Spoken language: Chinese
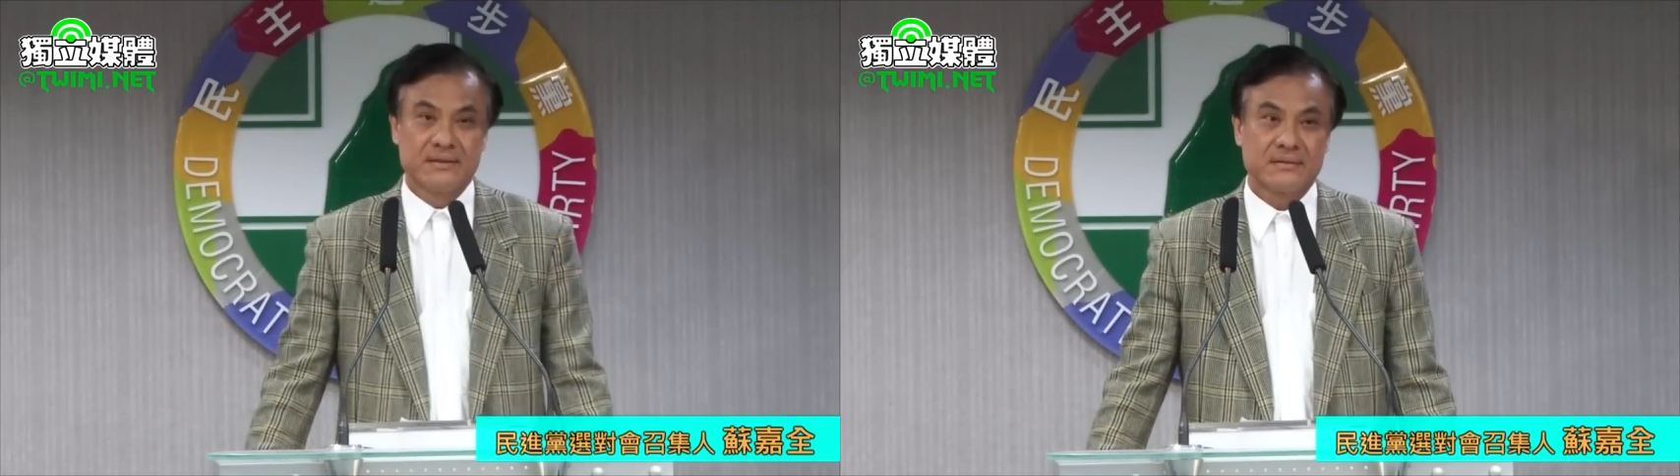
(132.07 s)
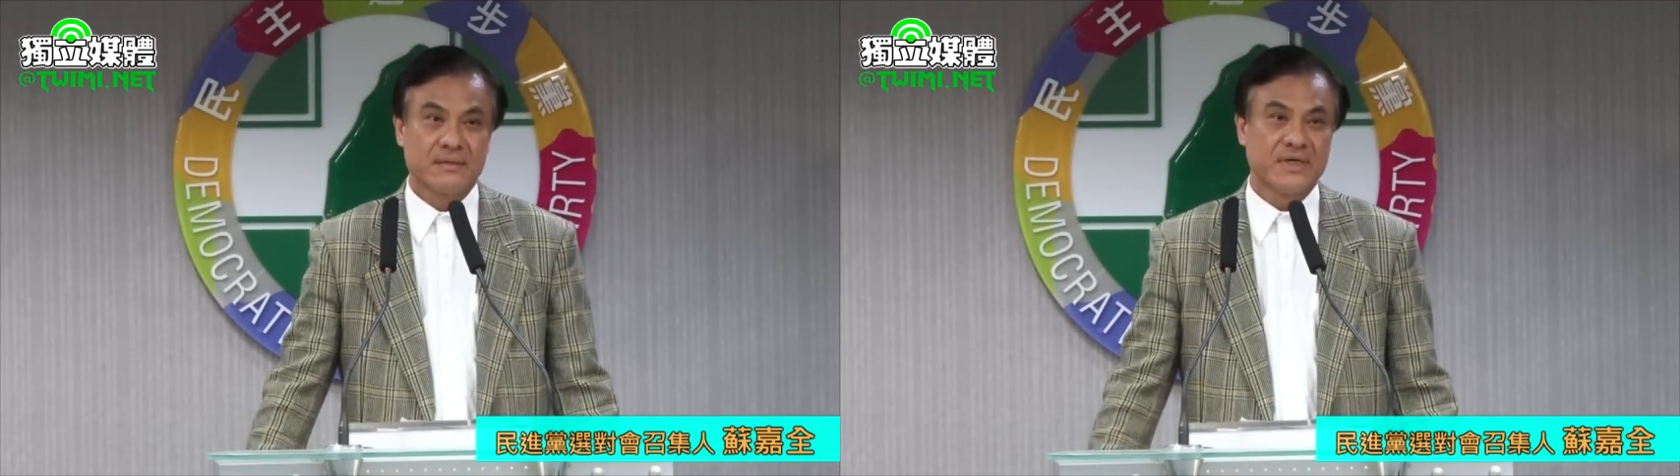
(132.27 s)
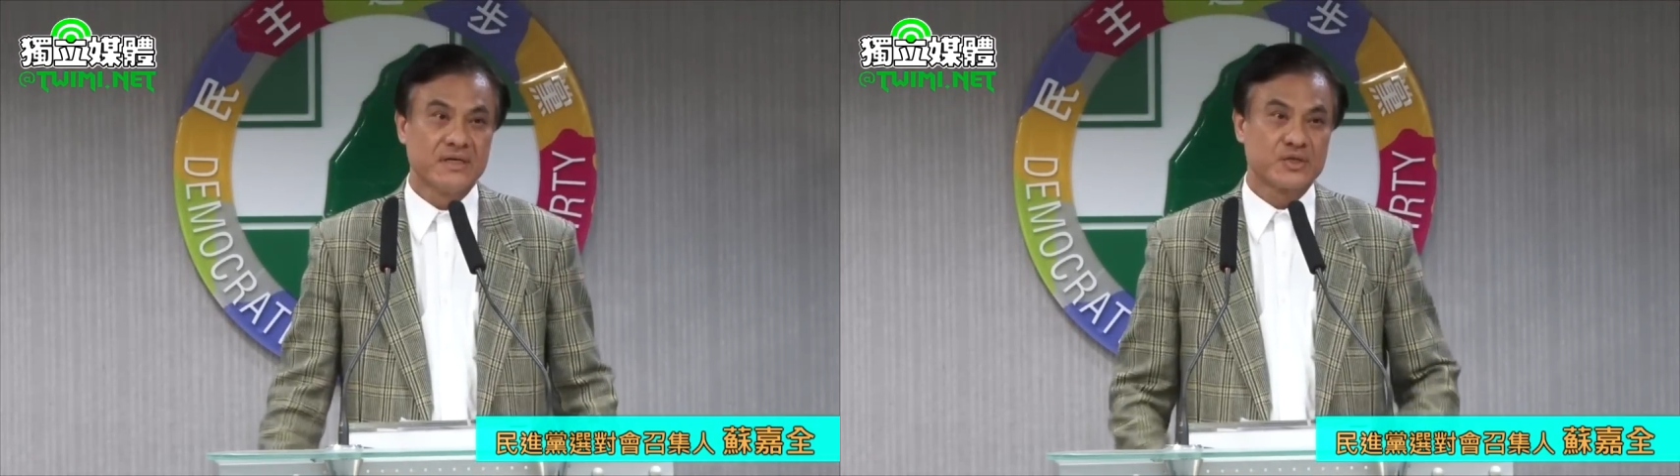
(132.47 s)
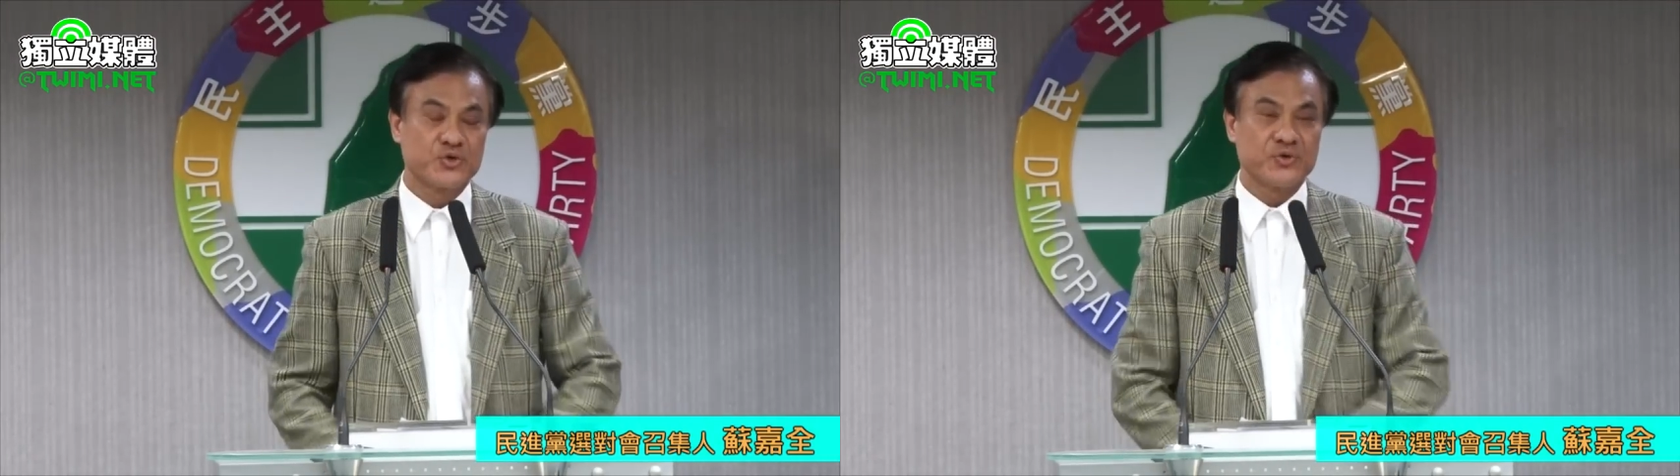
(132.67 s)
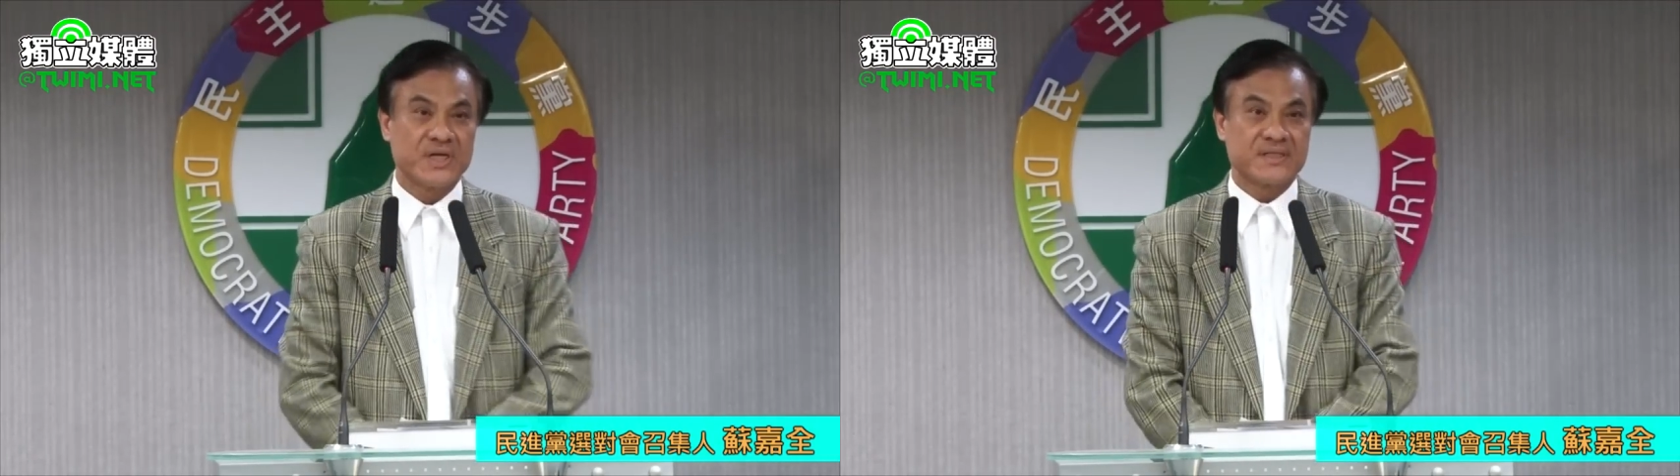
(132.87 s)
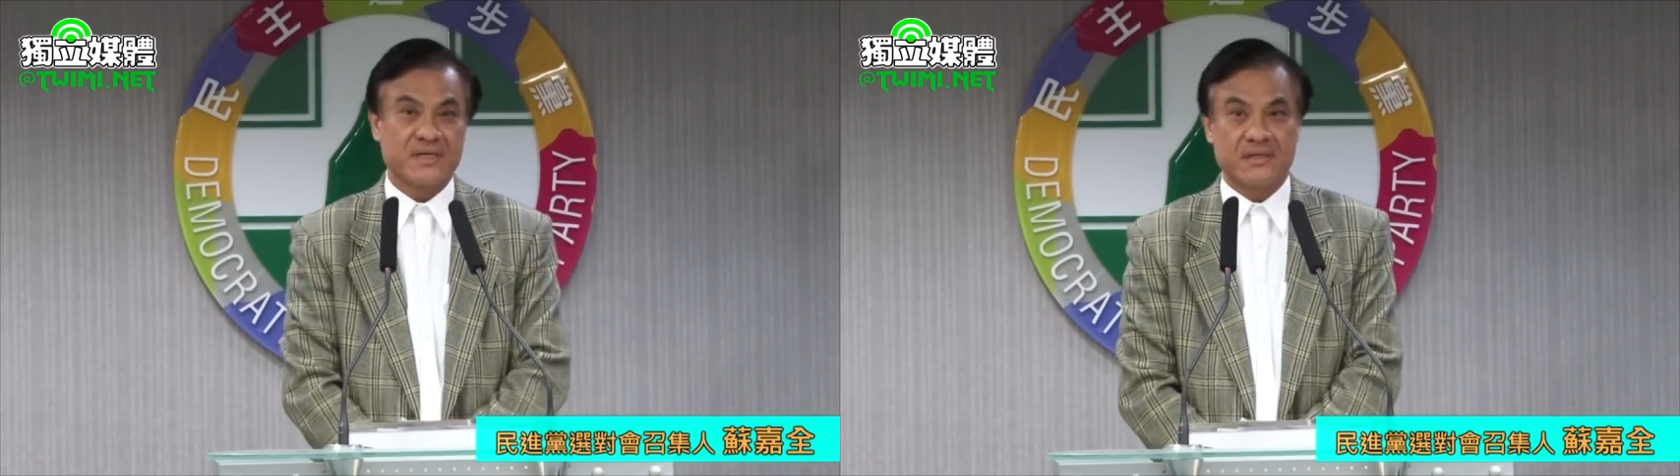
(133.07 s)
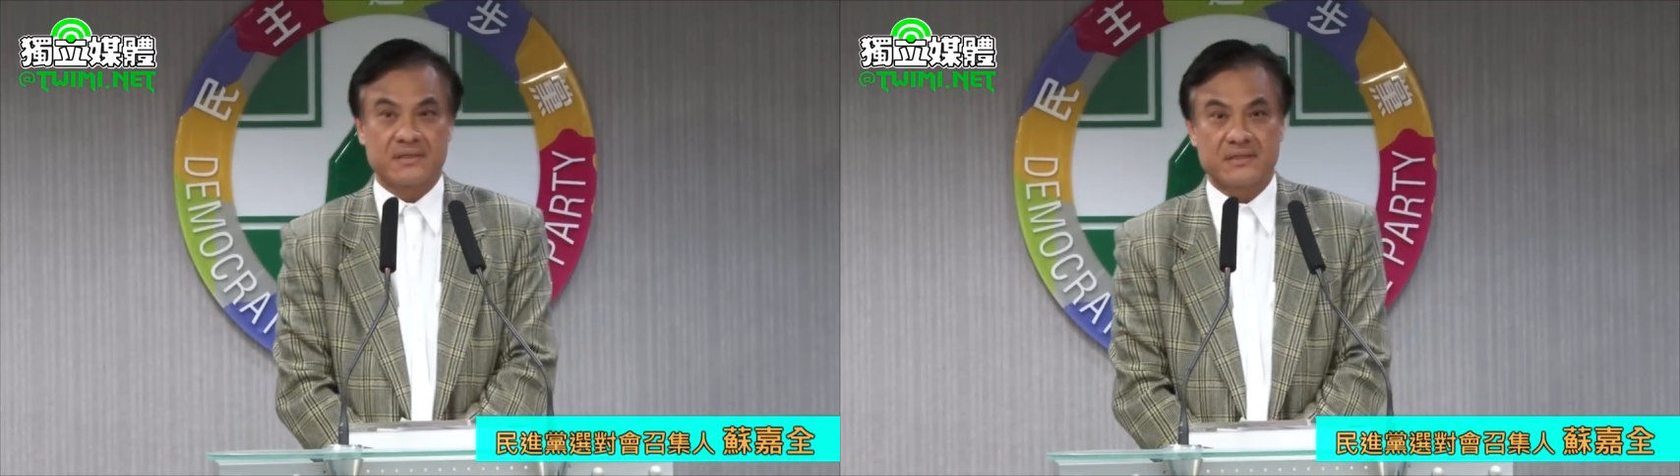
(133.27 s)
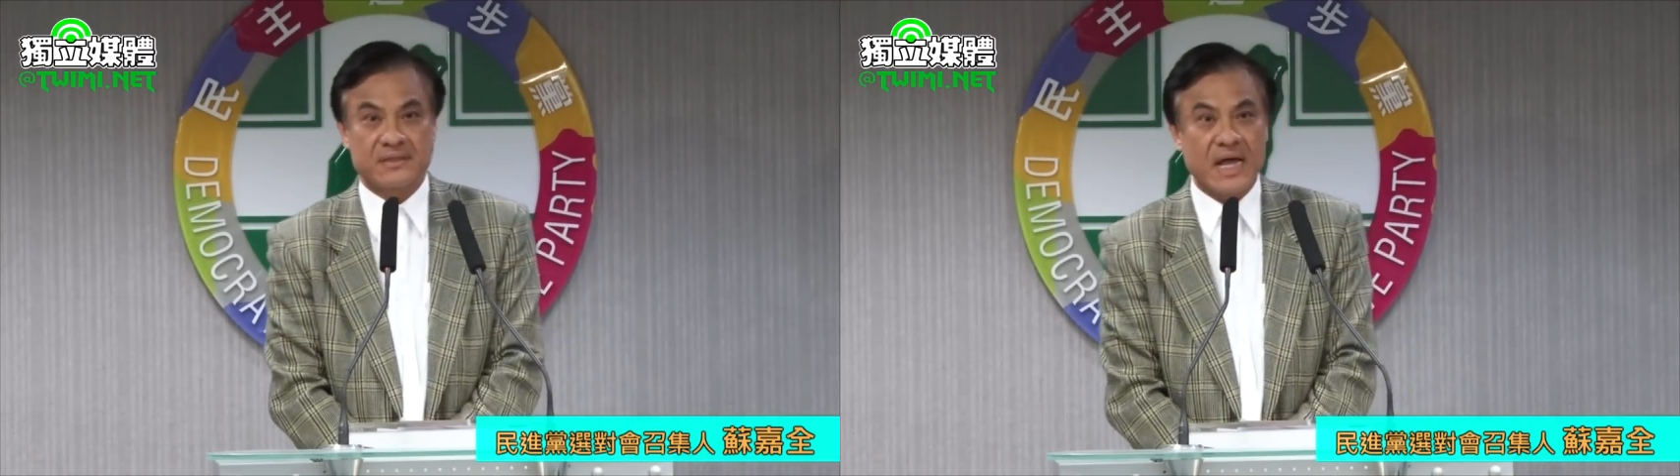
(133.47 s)
那么除了这
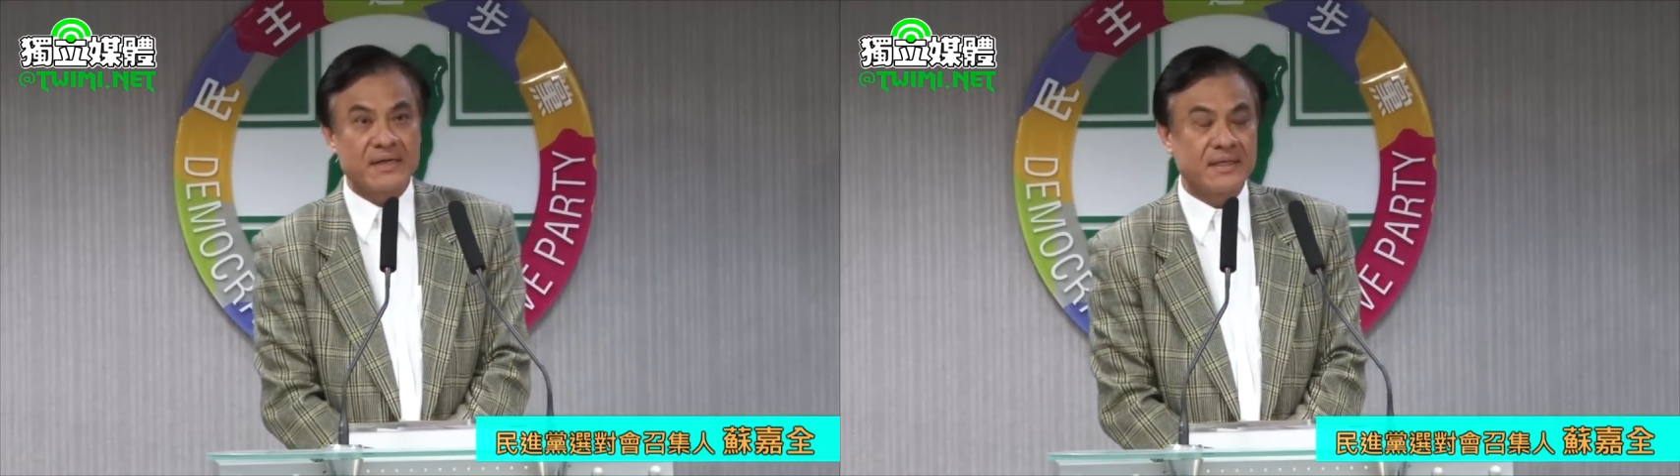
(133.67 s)
十三